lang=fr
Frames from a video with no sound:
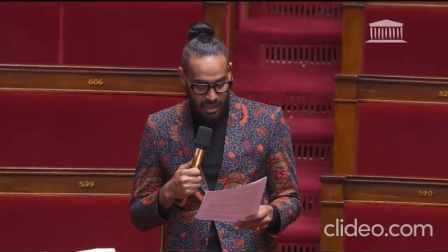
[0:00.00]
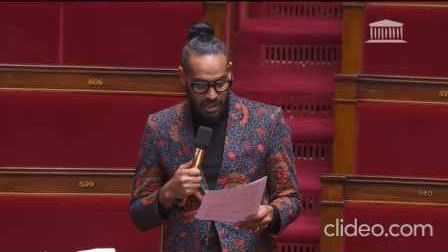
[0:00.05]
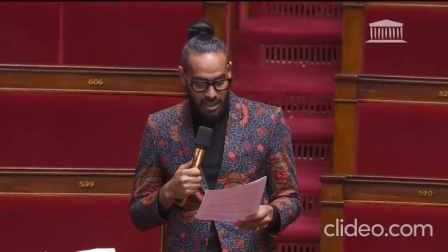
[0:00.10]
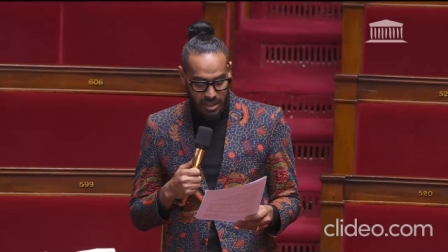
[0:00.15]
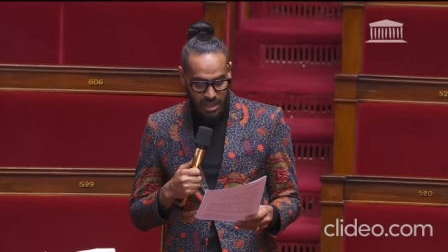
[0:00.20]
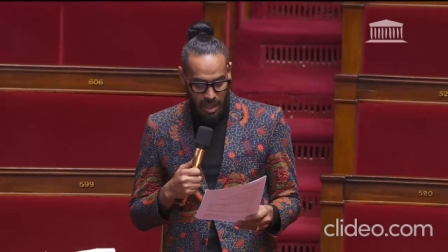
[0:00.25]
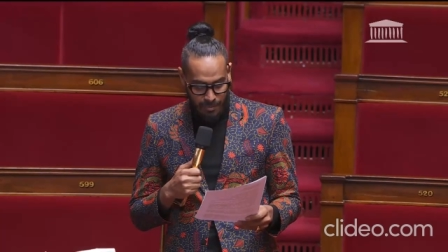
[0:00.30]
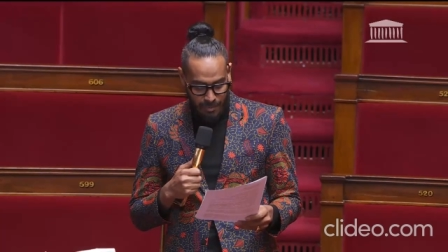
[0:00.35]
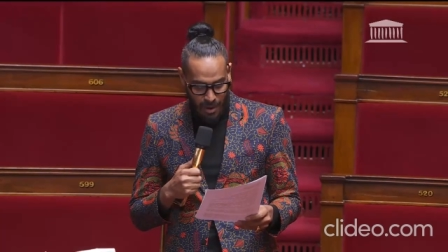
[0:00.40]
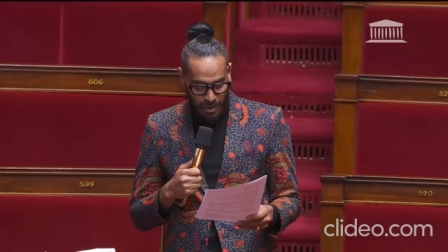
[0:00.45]
il
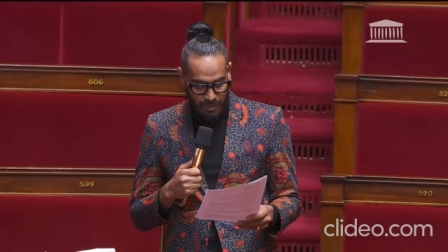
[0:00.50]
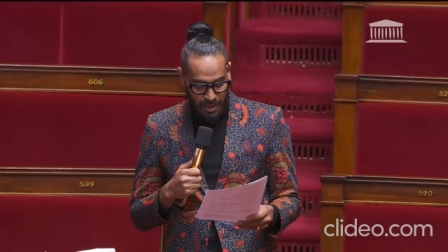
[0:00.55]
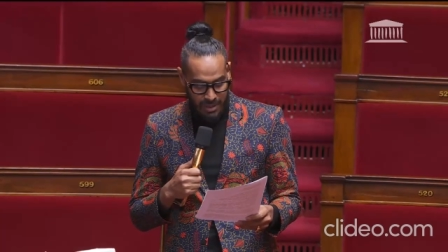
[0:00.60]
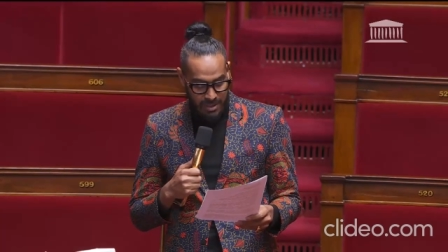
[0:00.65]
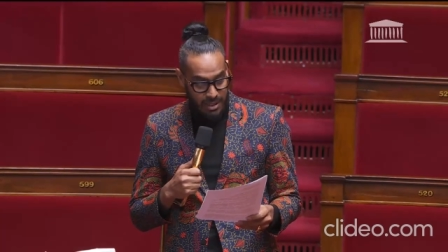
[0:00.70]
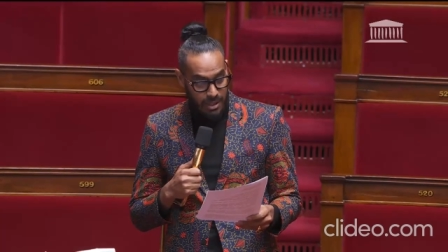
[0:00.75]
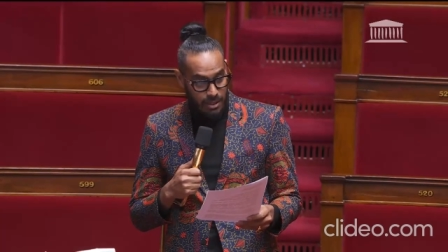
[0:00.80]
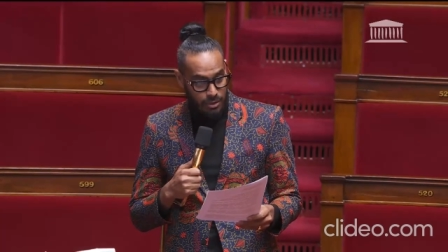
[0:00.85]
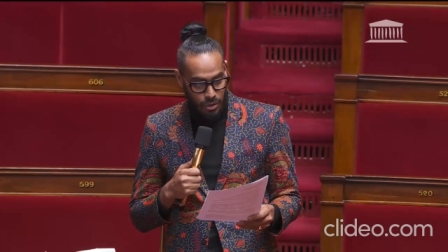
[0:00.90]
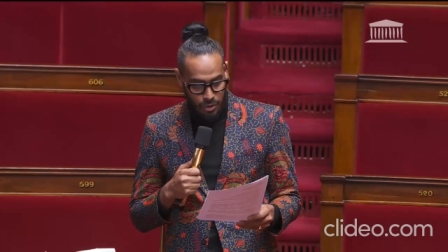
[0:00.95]
n'est pas
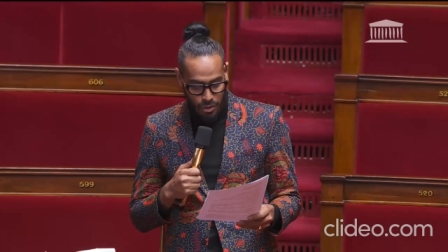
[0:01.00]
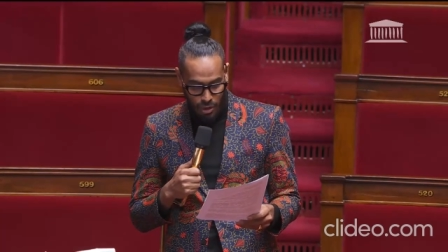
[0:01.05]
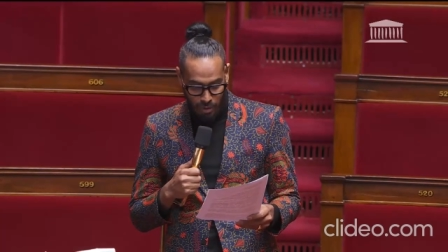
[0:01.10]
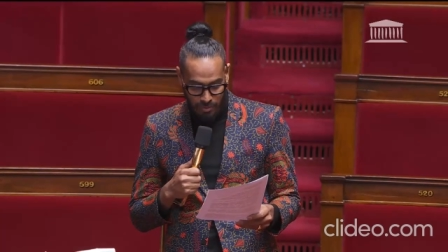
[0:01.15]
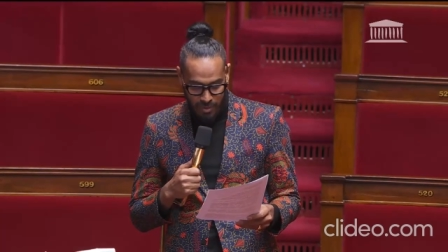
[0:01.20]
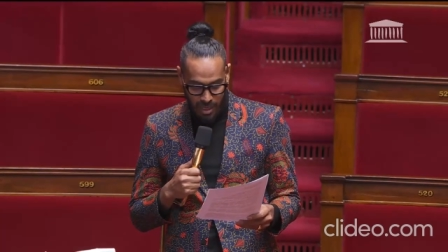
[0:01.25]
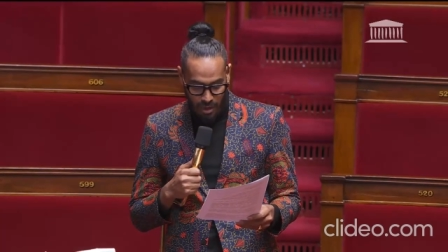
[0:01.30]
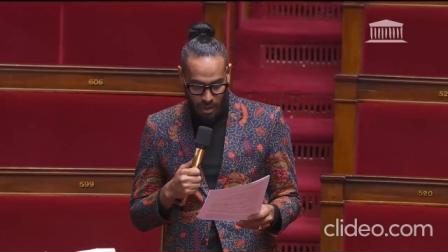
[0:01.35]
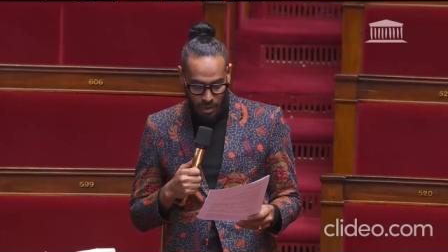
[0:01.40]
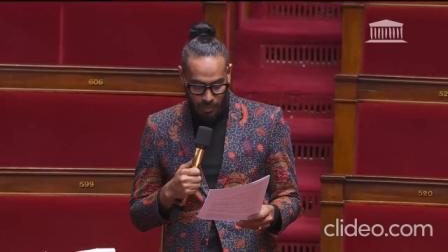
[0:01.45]
facile de
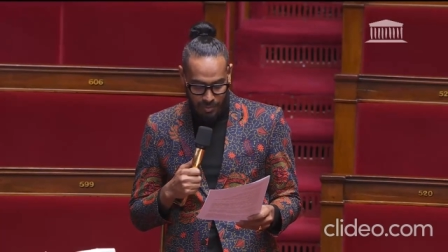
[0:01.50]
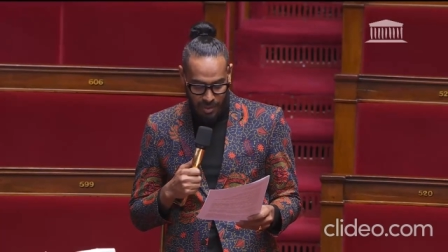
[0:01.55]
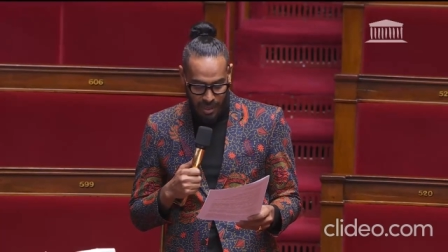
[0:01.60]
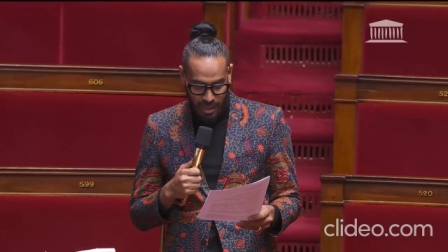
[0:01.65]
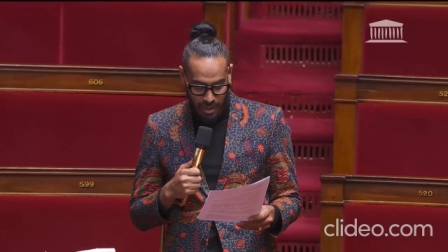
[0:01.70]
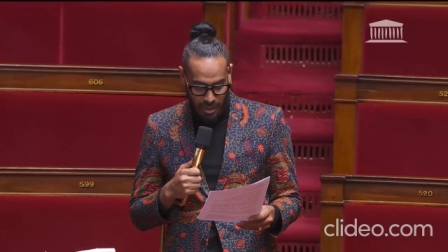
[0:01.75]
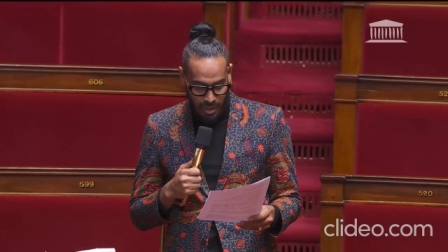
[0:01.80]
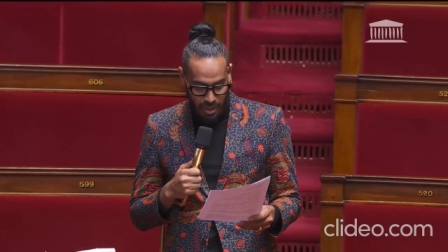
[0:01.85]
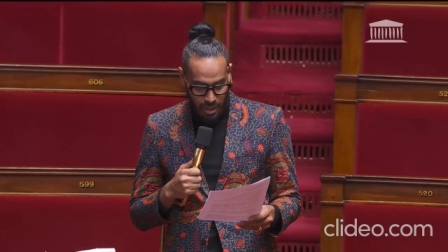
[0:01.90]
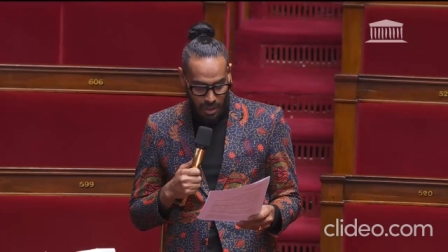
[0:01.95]
dormir en
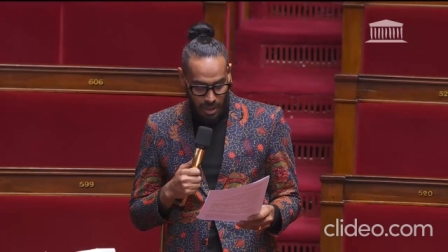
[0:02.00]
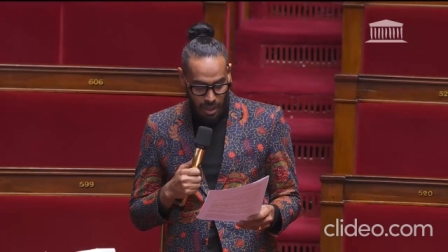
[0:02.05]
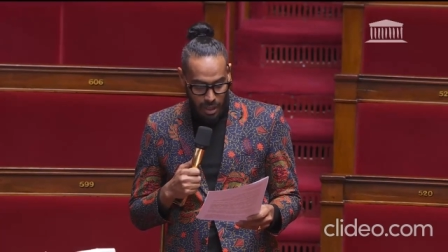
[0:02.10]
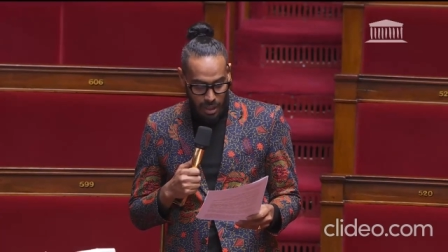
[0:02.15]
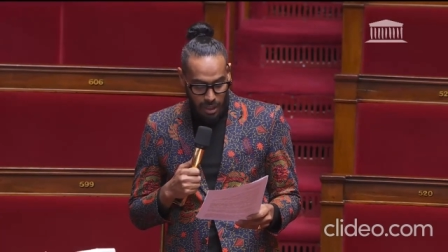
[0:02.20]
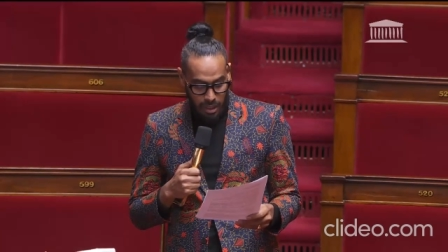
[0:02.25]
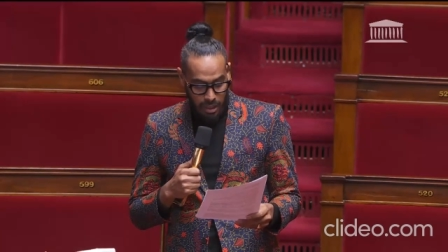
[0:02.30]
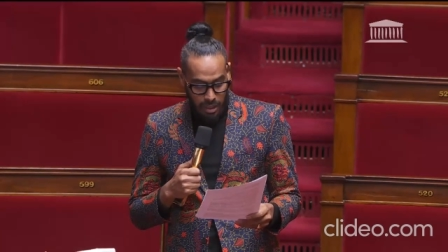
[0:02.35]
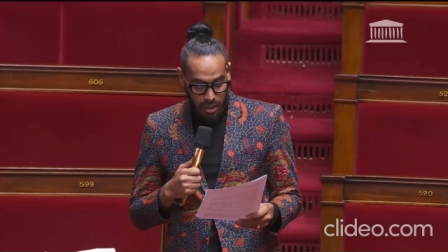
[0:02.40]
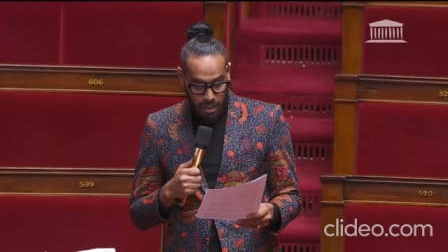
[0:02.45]
paix.
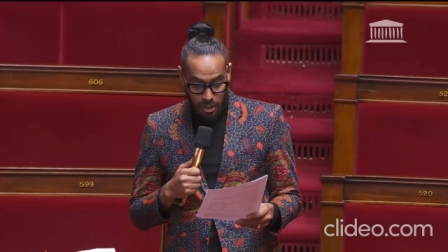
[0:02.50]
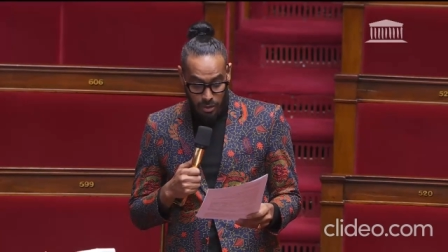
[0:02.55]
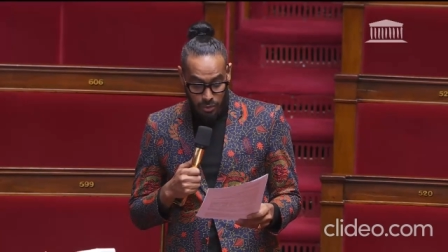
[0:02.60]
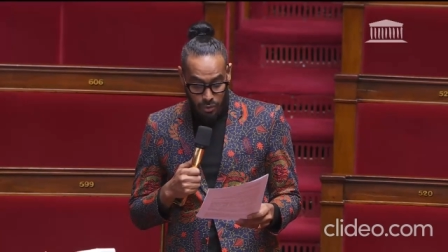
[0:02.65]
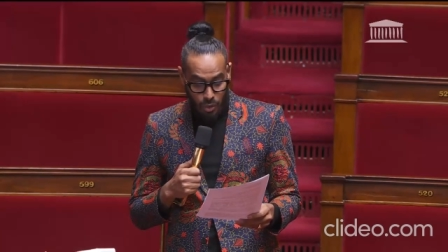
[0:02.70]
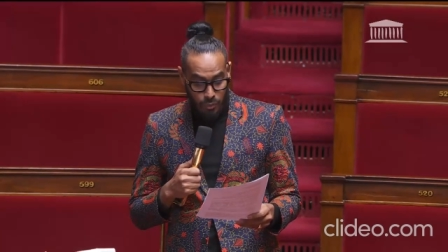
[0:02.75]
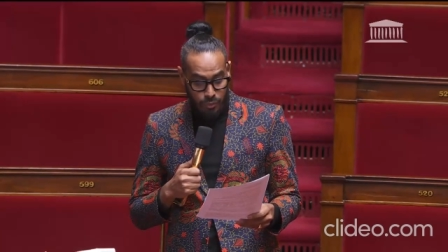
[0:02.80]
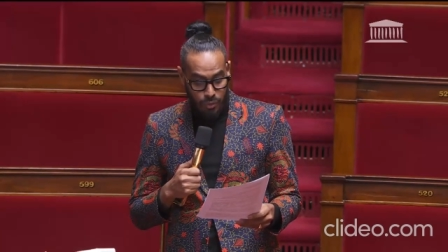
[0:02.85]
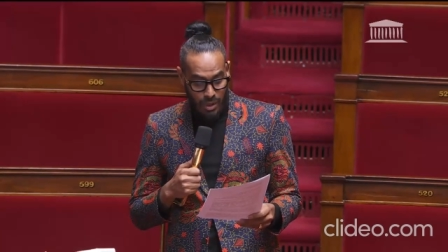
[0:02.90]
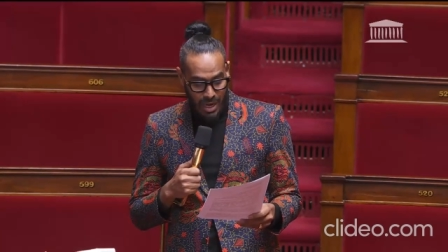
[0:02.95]
Il
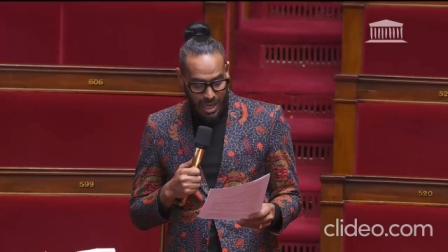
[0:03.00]
ne vous